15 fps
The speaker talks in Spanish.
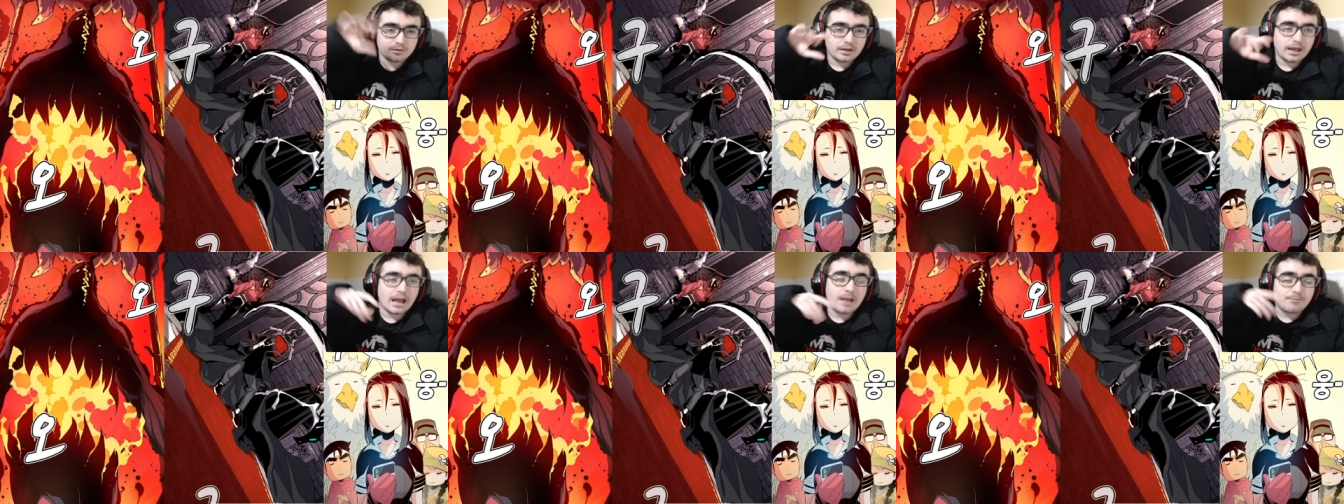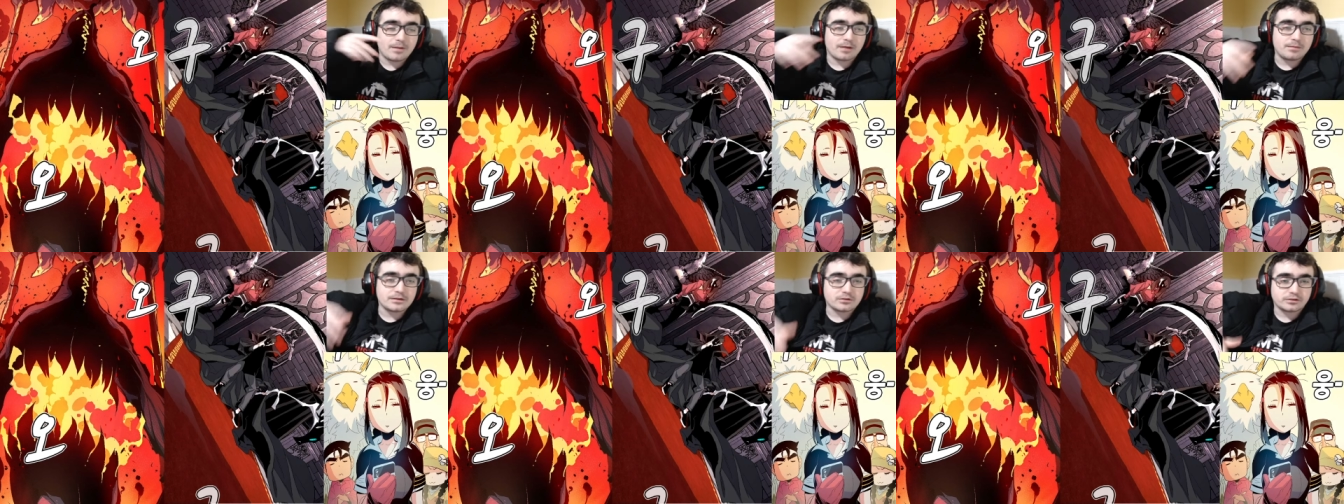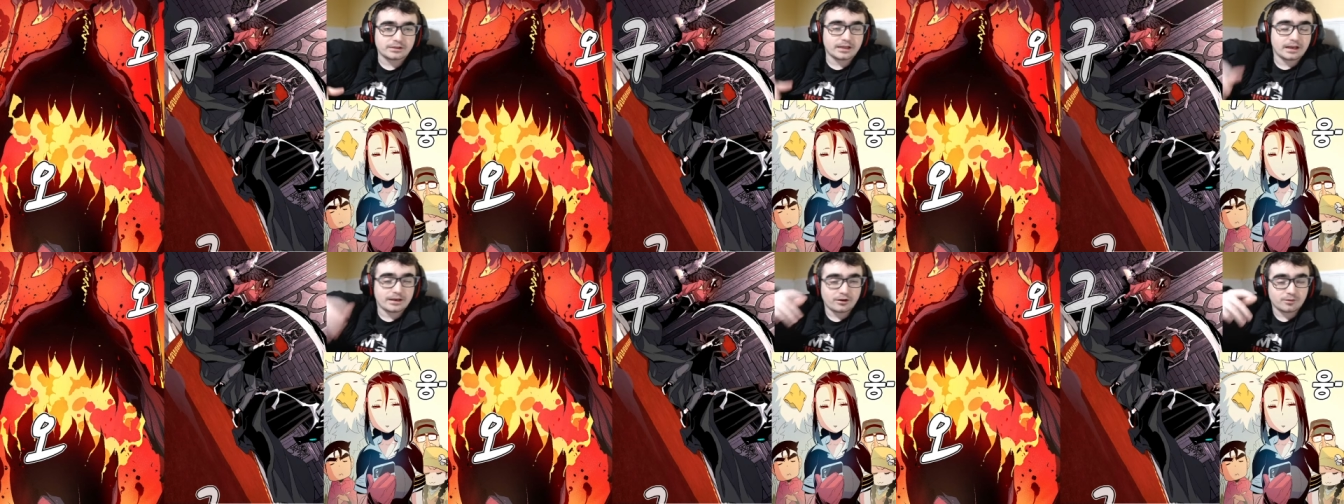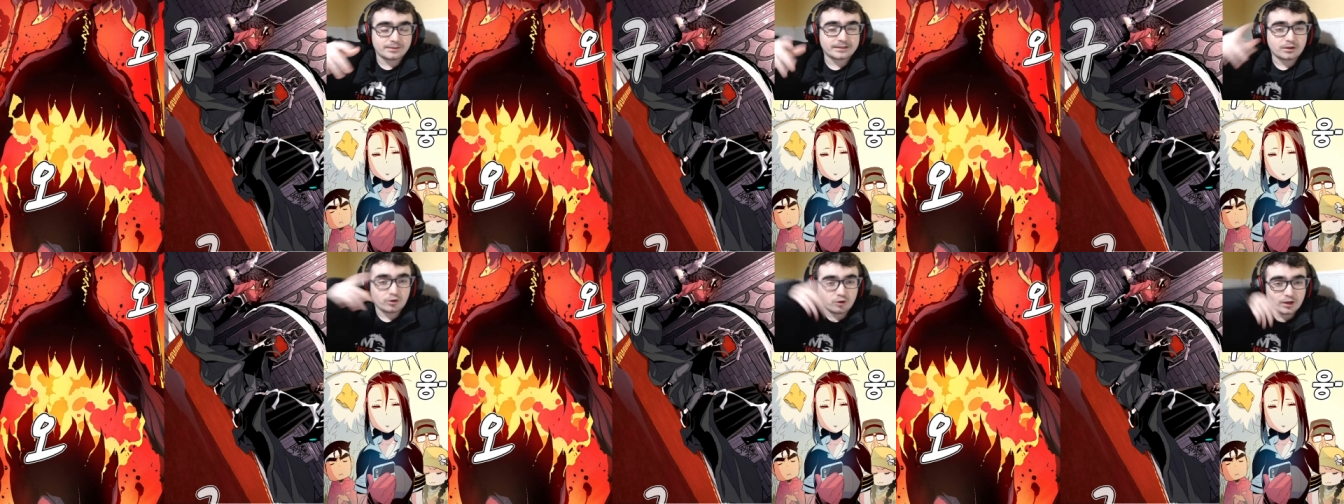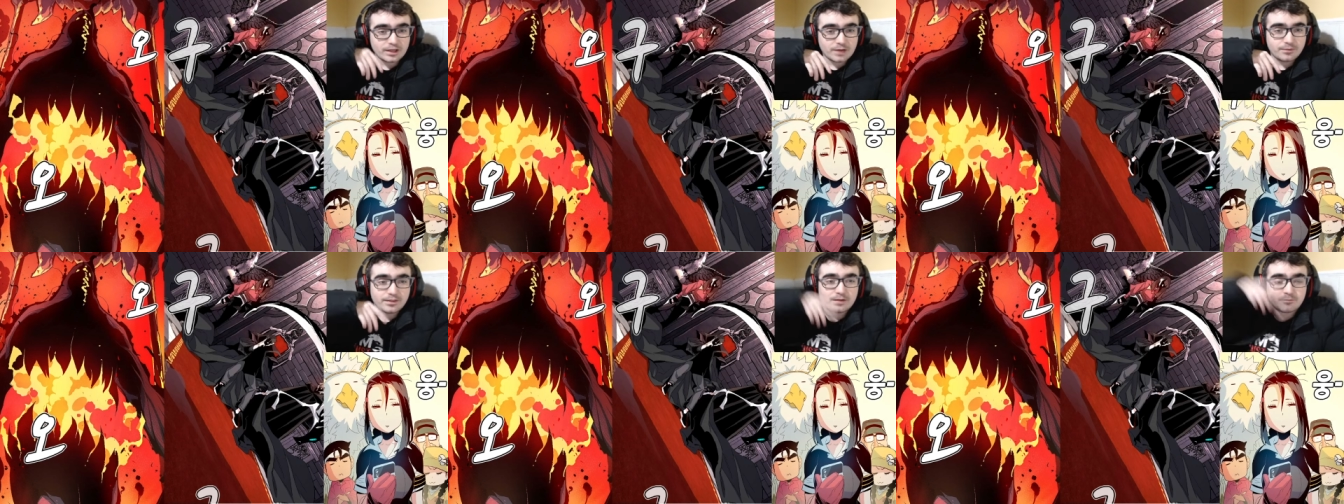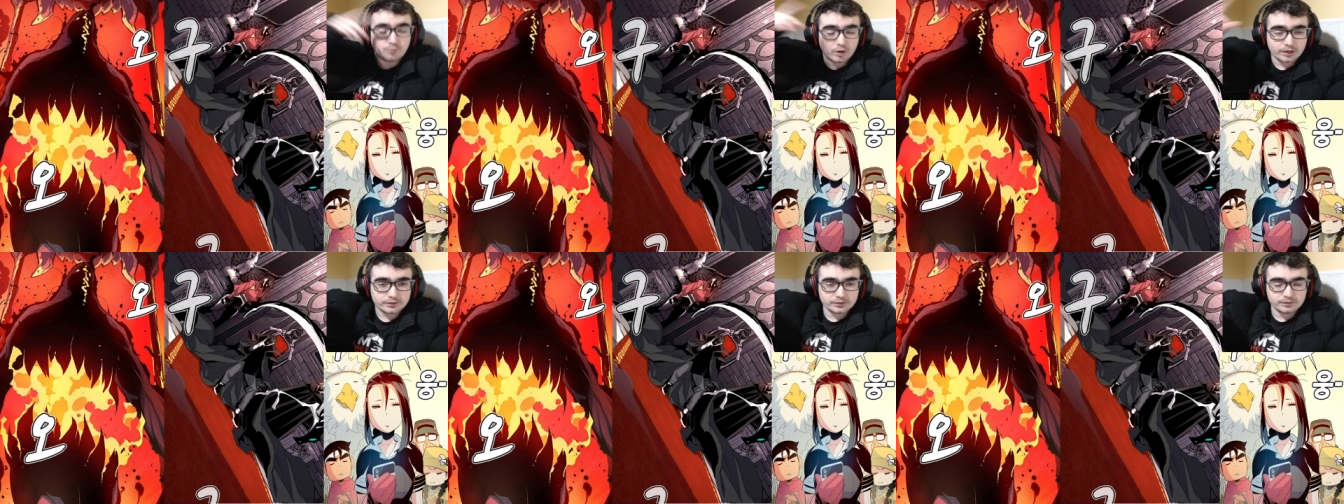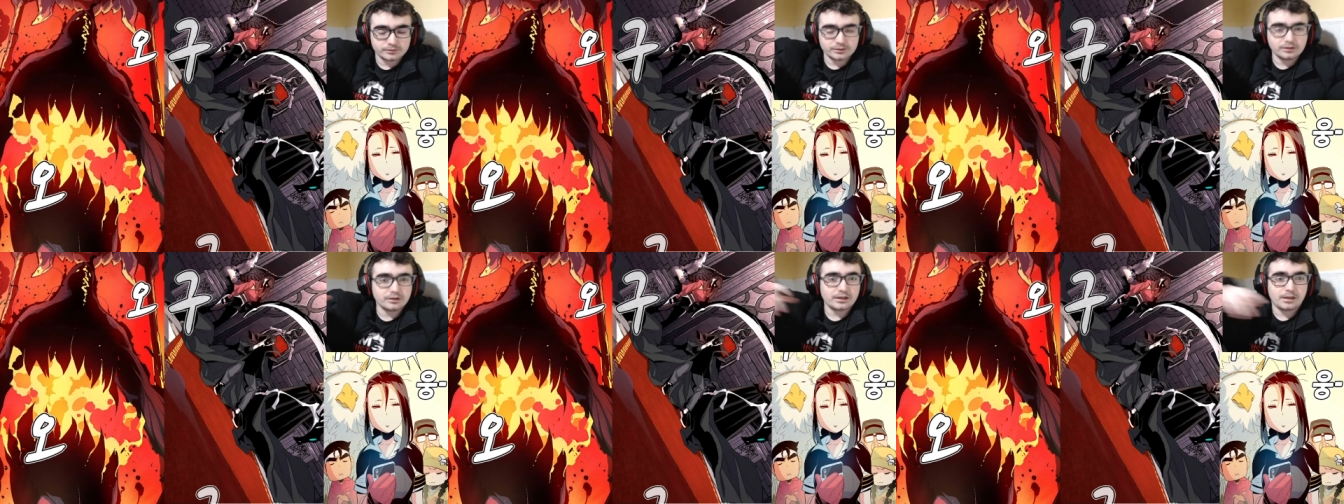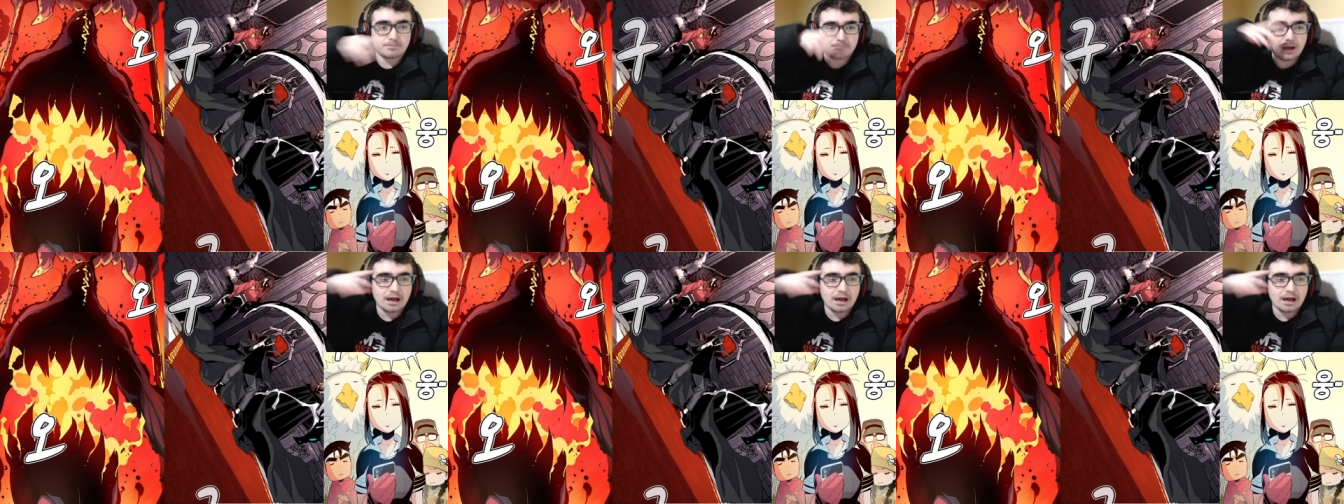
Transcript: el permiso, así que el libromante cogió la llave del muerto, ¿no? Y ¡pa!